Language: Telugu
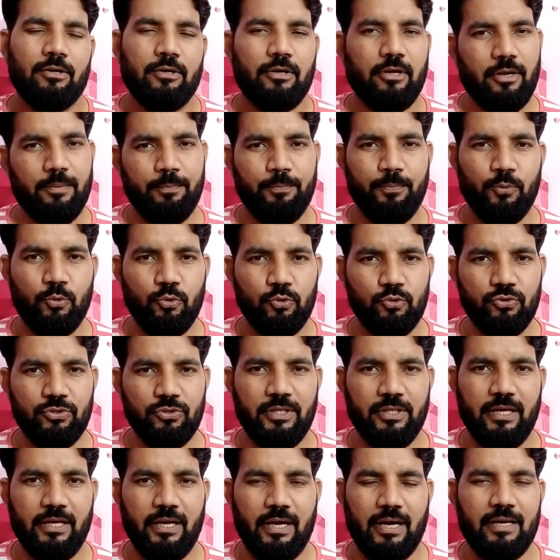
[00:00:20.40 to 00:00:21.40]
గ్రిప్
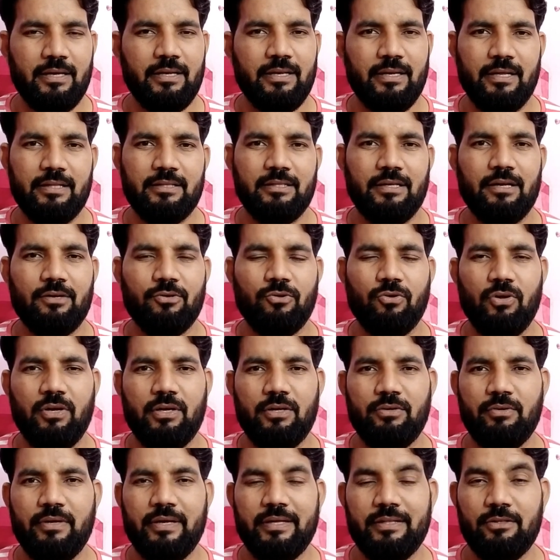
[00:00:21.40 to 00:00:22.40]
ఉంది అని నేనైతే
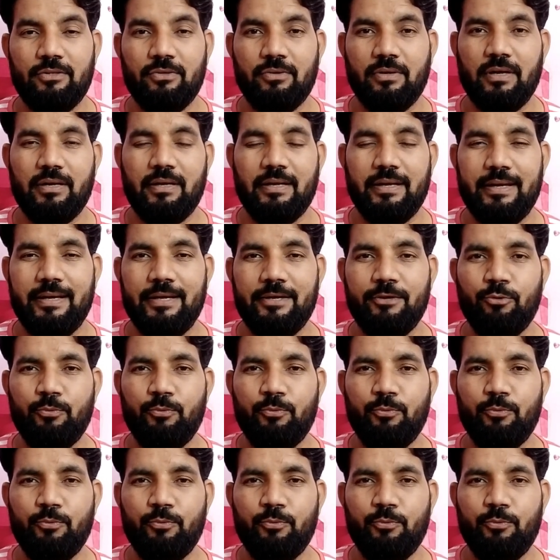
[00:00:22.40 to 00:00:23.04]
అనుకోలేను ఎందుకంటే